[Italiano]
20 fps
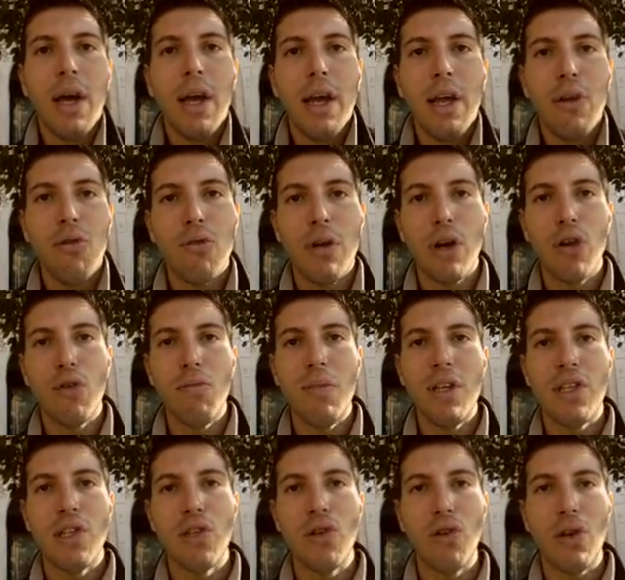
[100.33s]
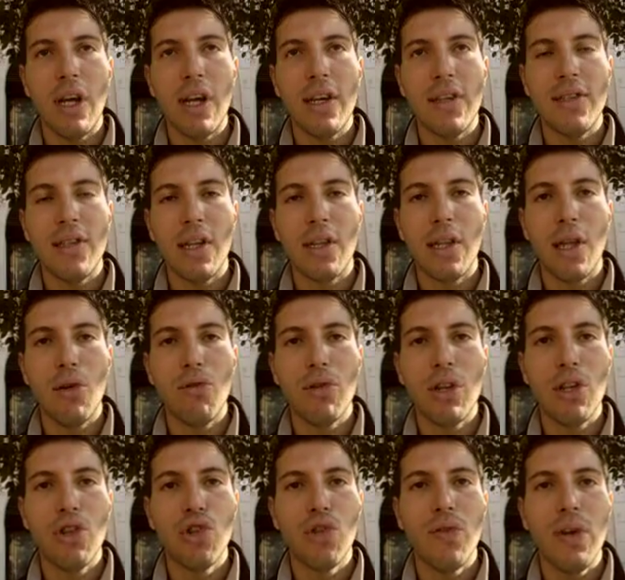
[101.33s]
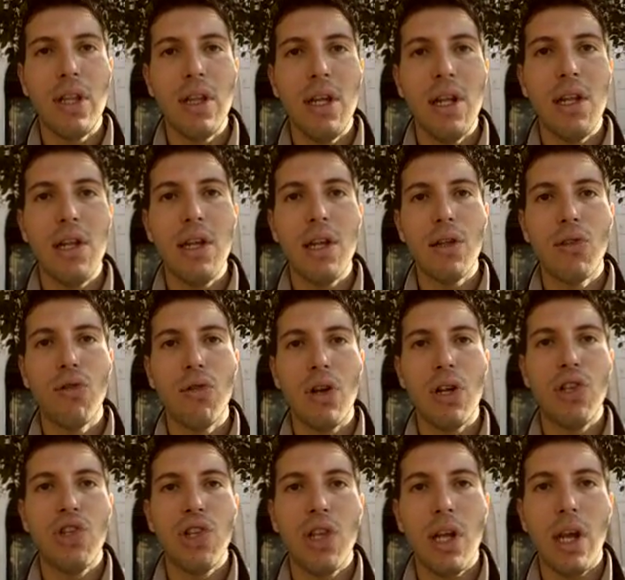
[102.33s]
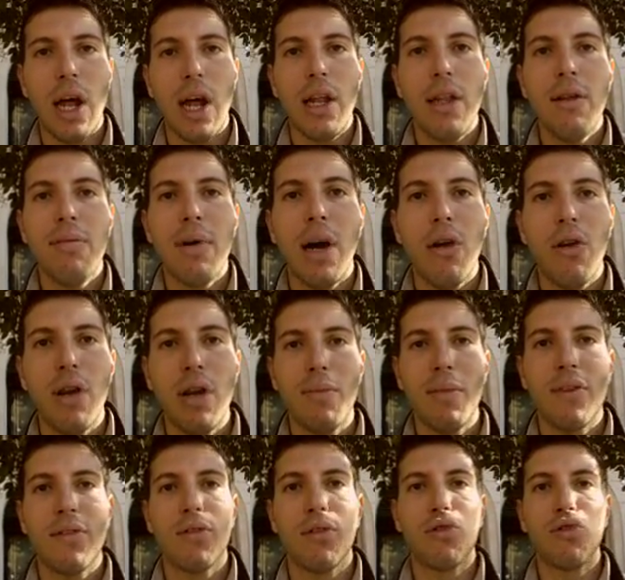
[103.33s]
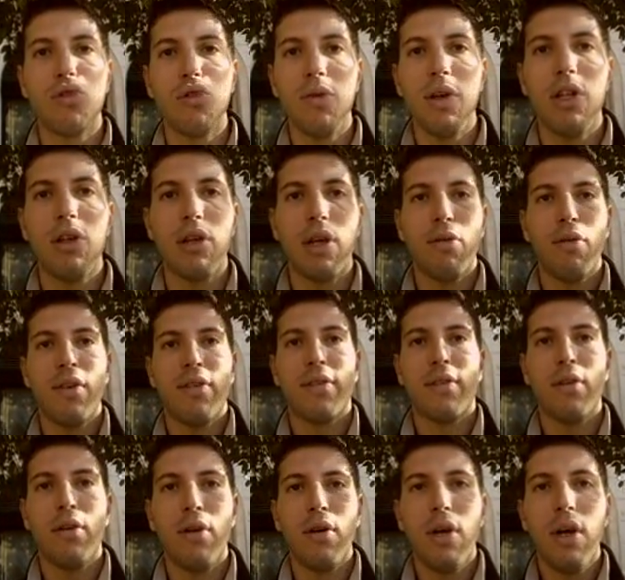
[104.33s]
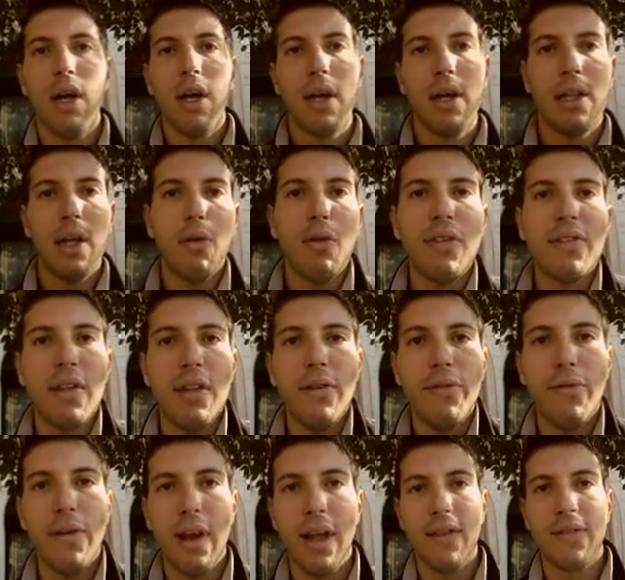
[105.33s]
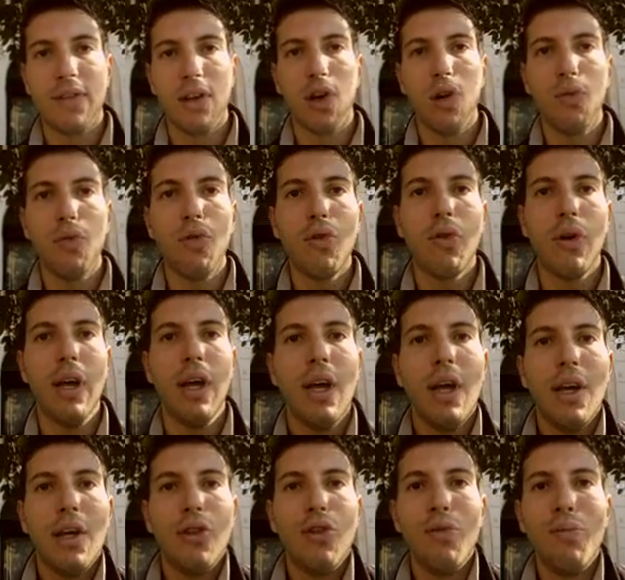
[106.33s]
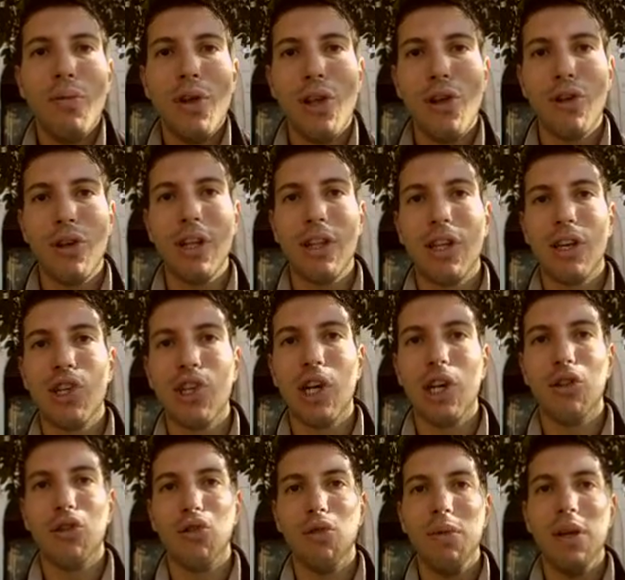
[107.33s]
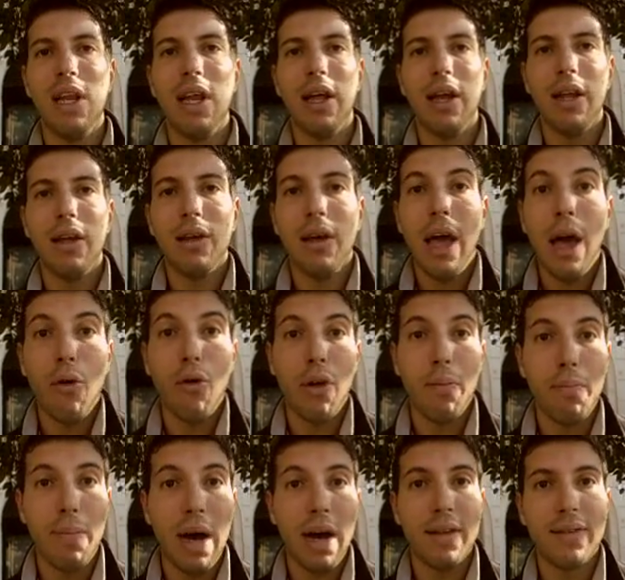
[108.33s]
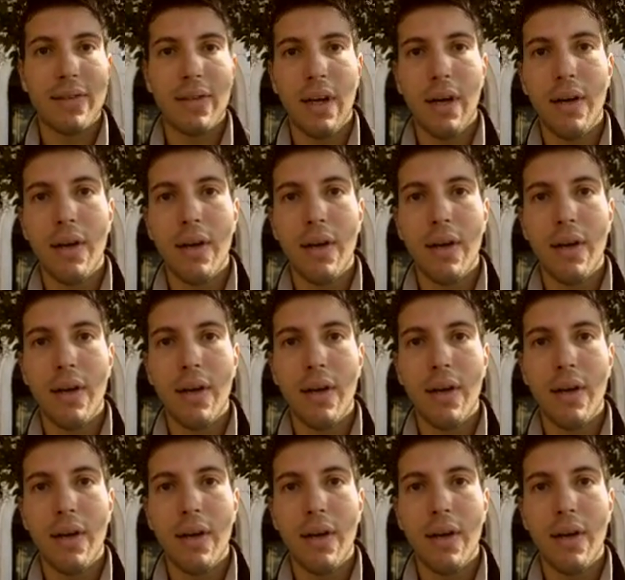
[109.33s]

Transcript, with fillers: In una commissione che si è tenuta giovedì il direttore generale di Paolo è rimasto stupito da, questo, da questa differenza comunque di 1.300.000 eh, euro cioè, e hanno passa. Hanno